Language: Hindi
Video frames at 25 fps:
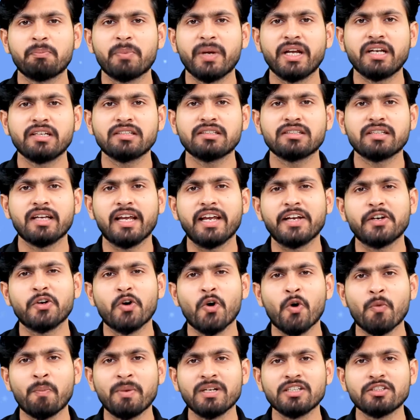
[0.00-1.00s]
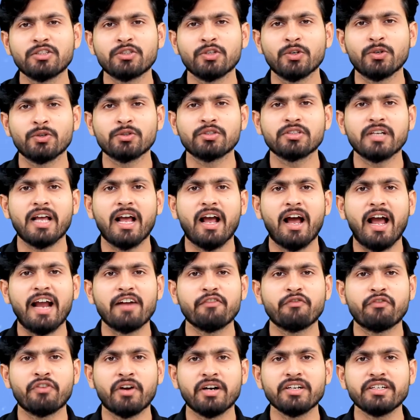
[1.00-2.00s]
बेस्ड एक ओपन सोर्स
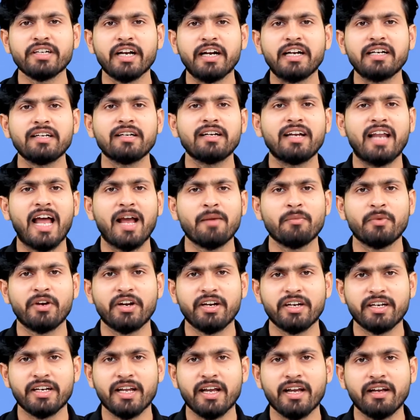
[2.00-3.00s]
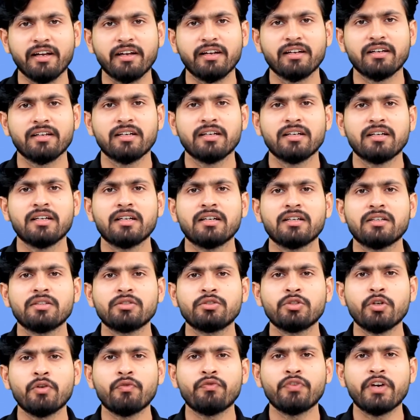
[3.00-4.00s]
एंड फ्रंट एंड लाइब्रेरी है
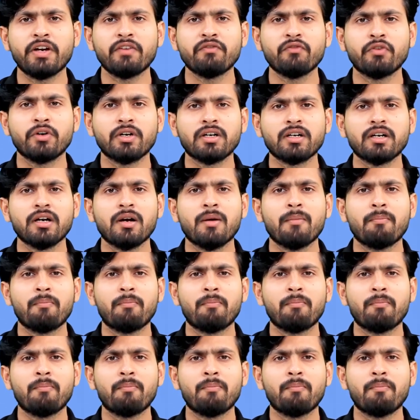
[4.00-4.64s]
जो फ्रेमवर्क